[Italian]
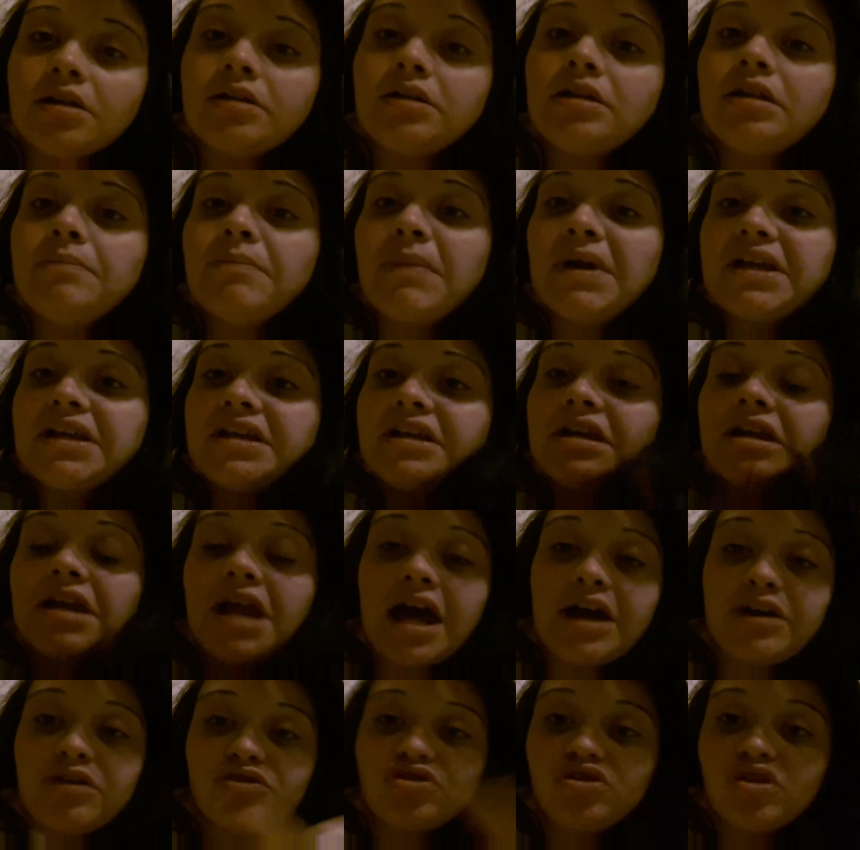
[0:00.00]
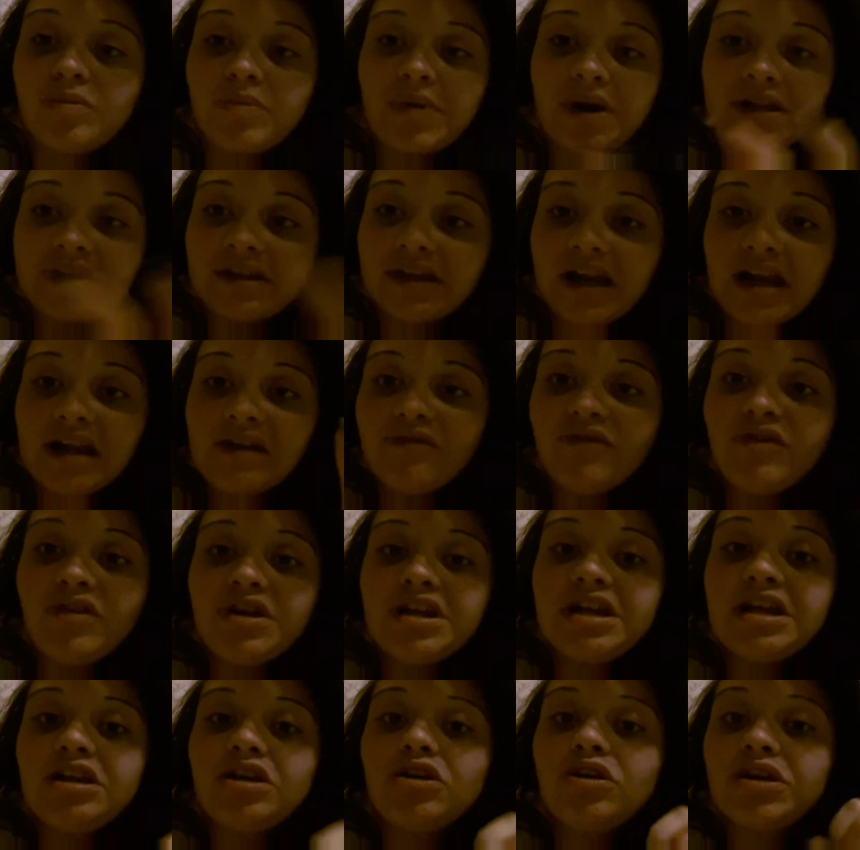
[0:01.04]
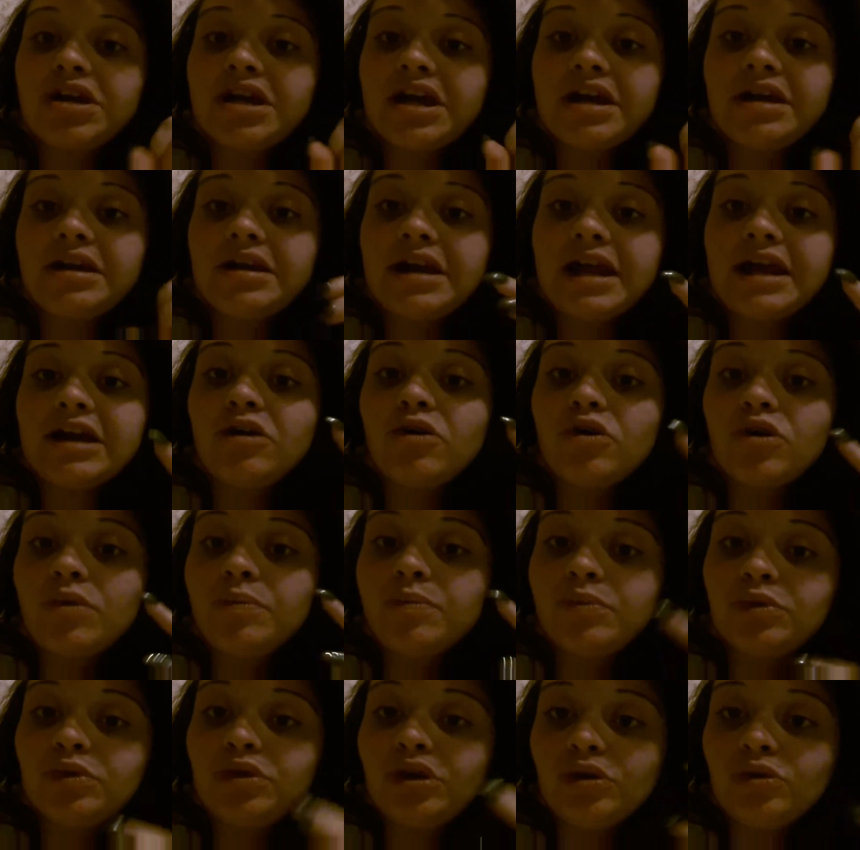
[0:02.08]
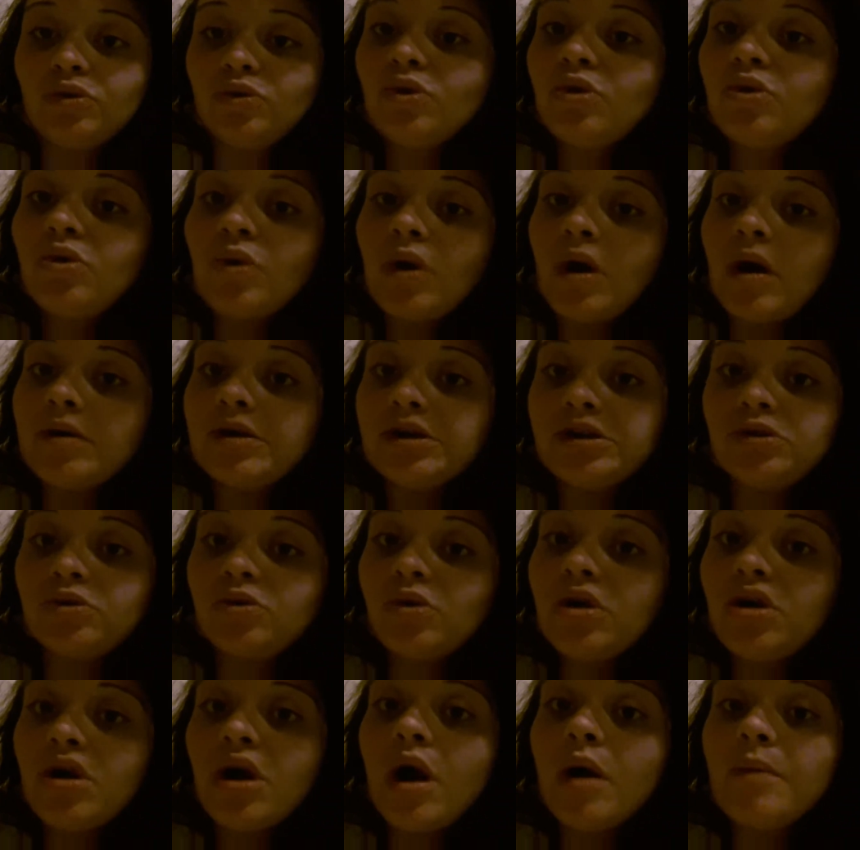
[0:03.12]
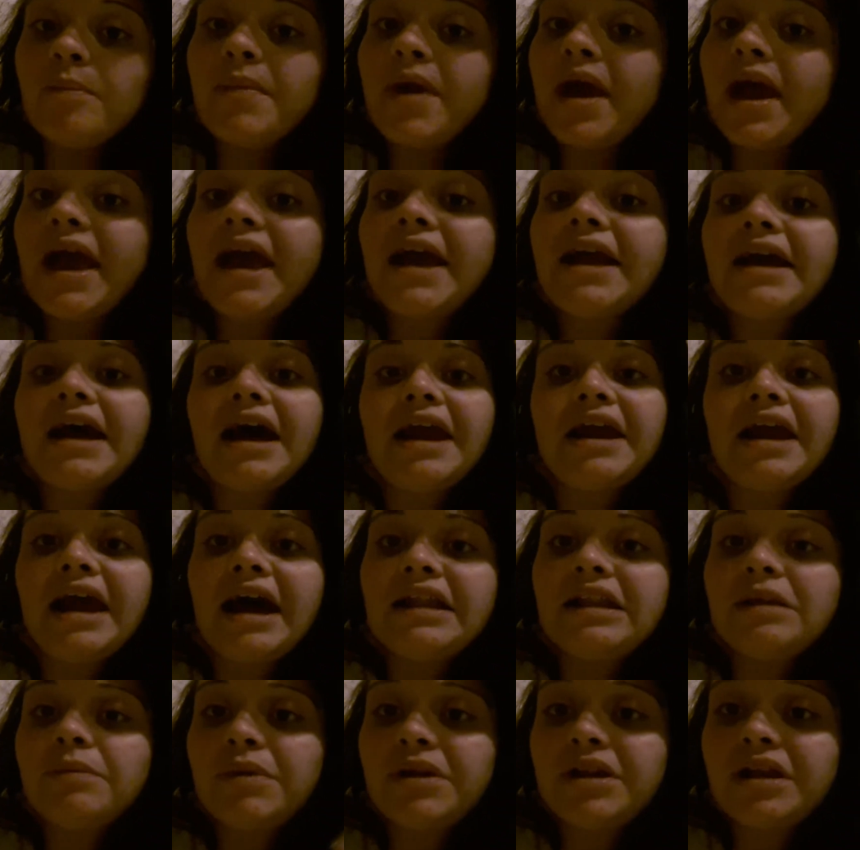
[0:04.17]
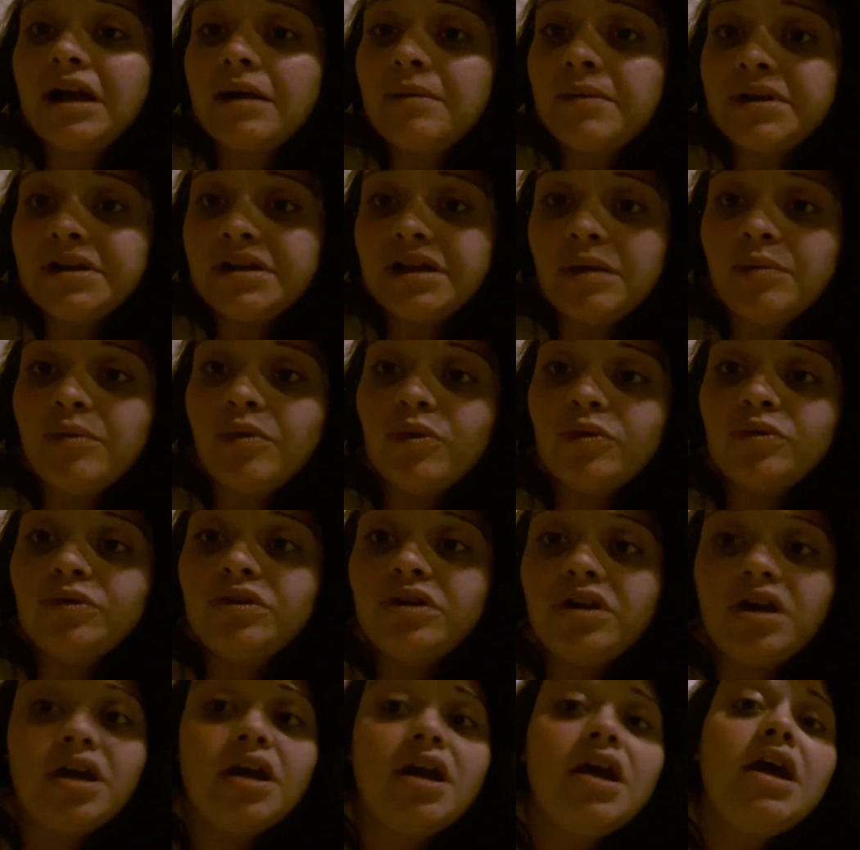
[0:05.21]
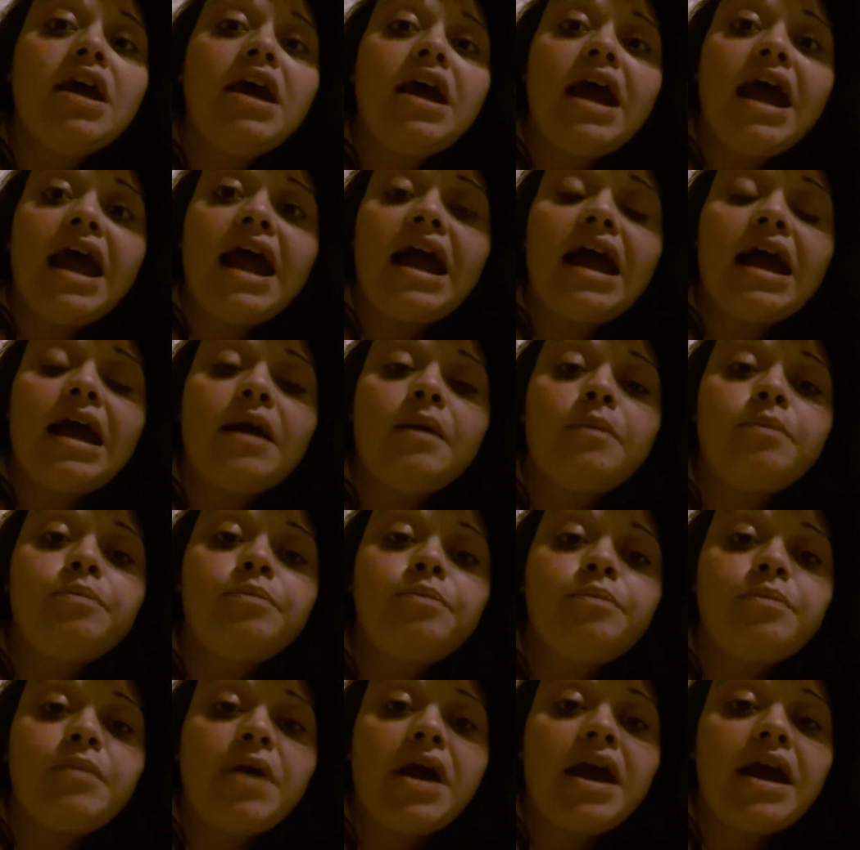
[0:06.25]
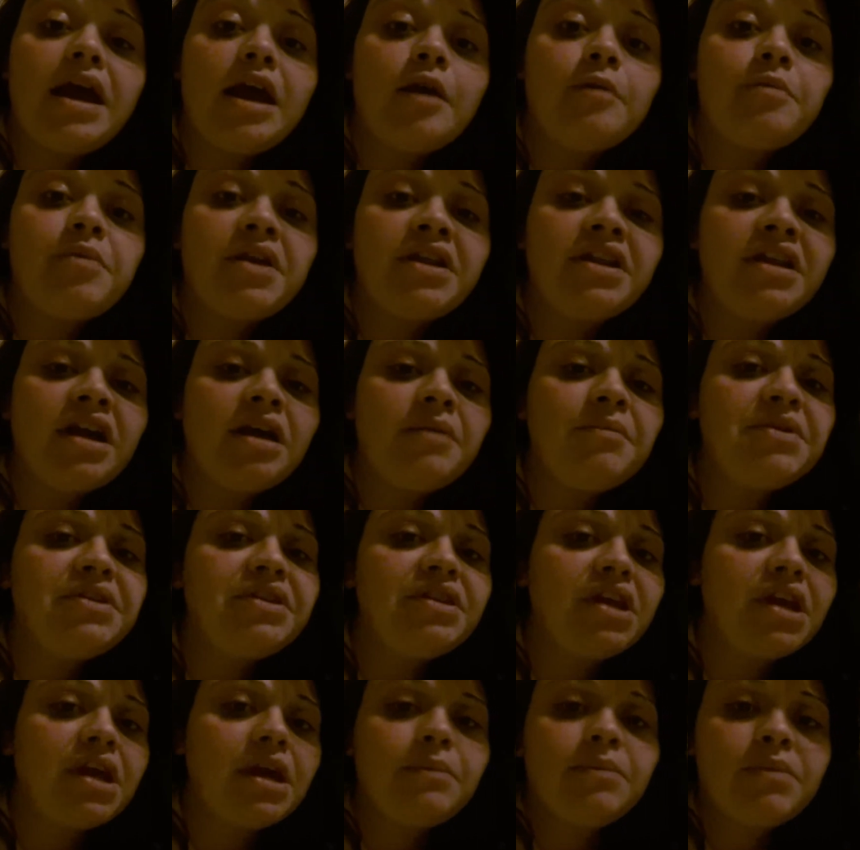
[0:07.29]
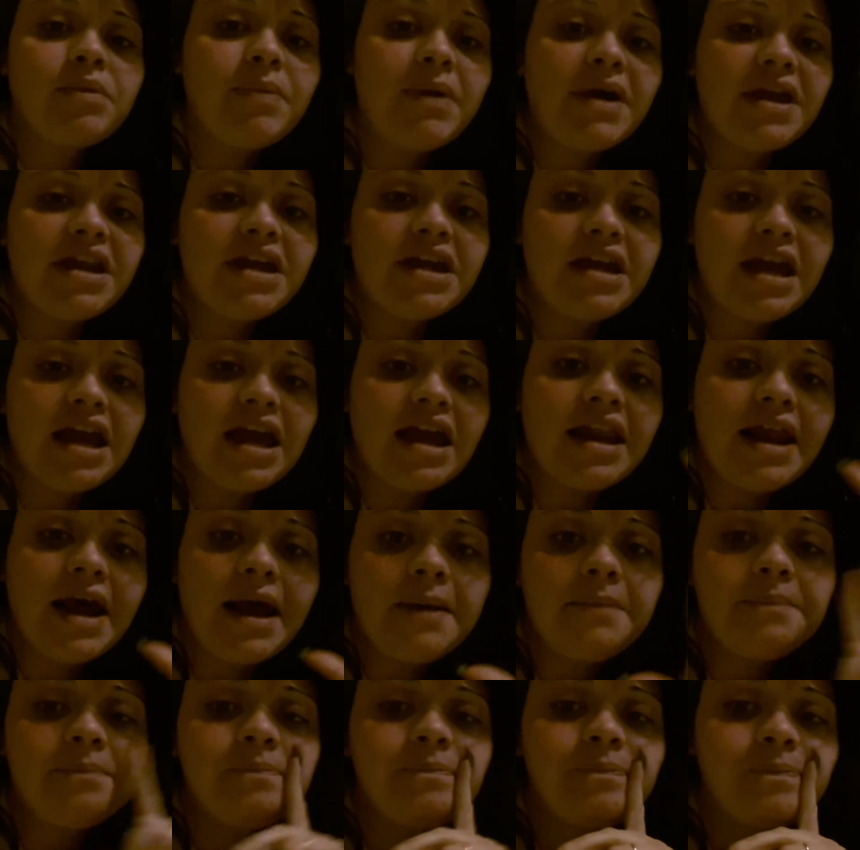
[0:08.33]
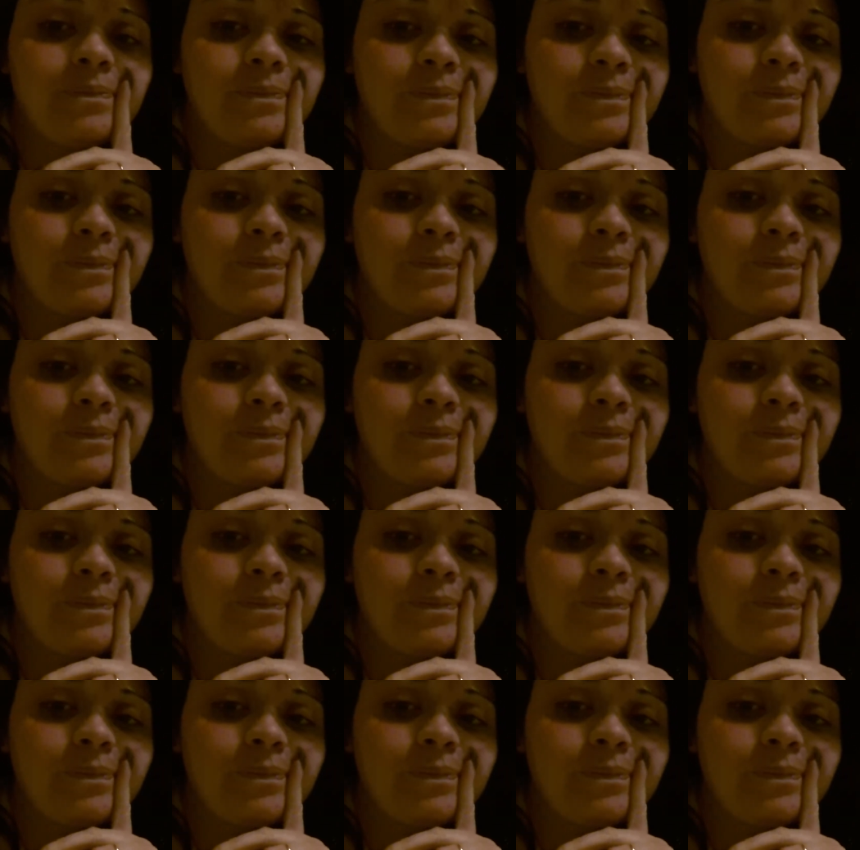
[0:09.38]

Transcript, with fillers: di macchinario sopra il telefonino che leggono appunto il tuo, no il tuo nome e caricate praticamente i punti e, e praticamente che mi pare che era